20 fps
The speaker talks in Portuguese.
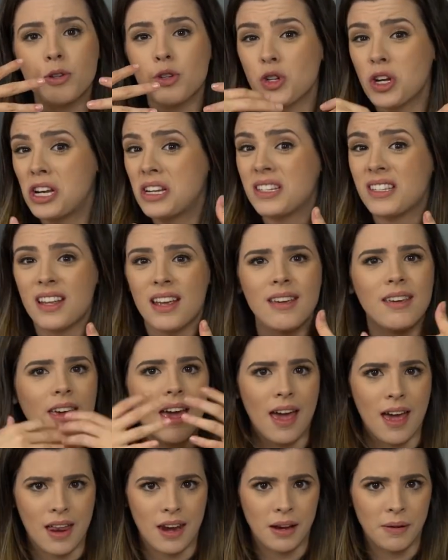acho que eles nem
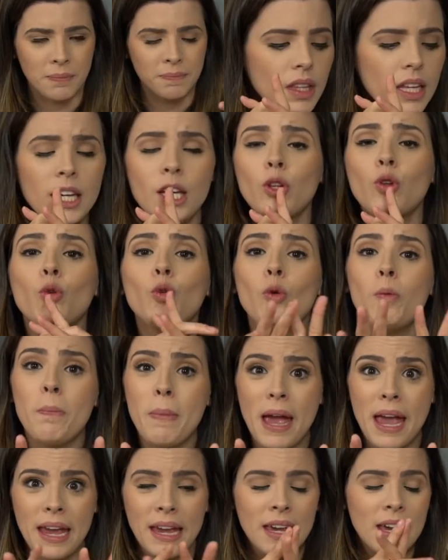querem. E tudo
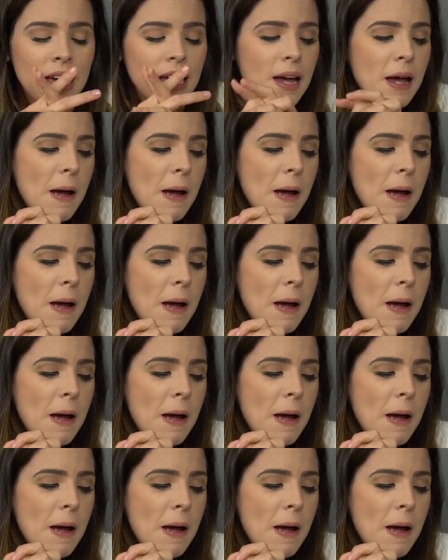bem.